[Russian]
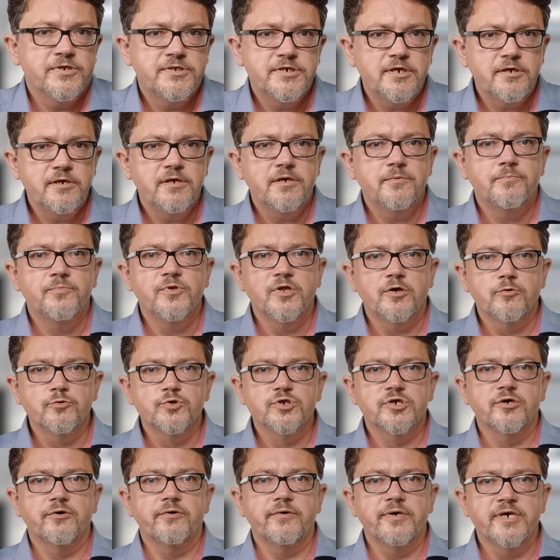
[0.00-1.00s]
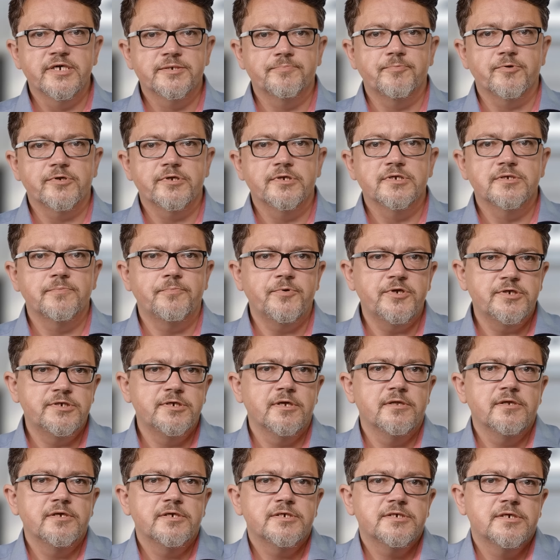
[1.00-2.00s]
Падение белорусского экспорта за
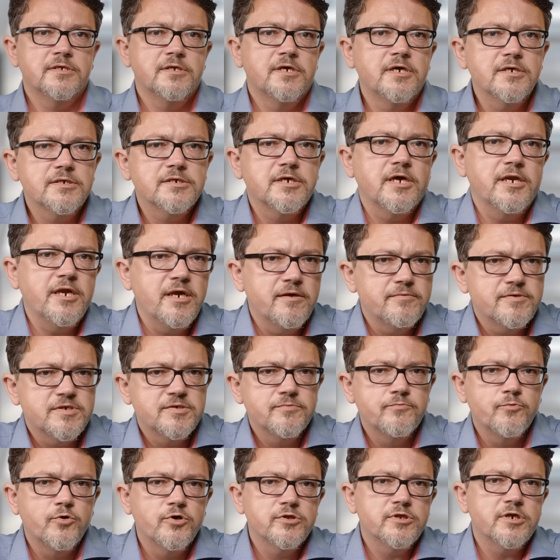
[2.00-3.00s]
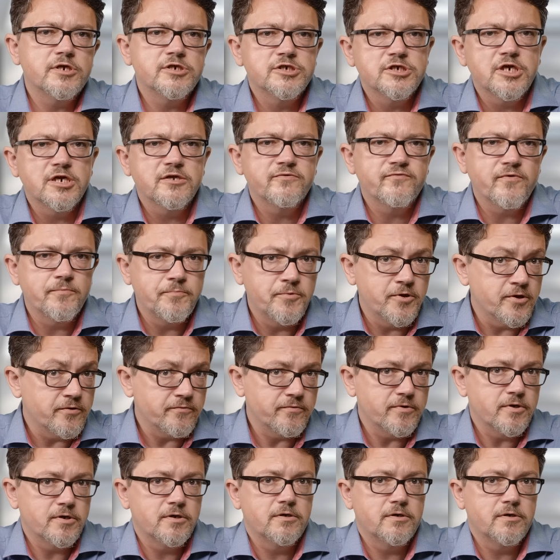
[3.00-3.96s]
пределы СНГ, скорее всего, отражает, во-первых,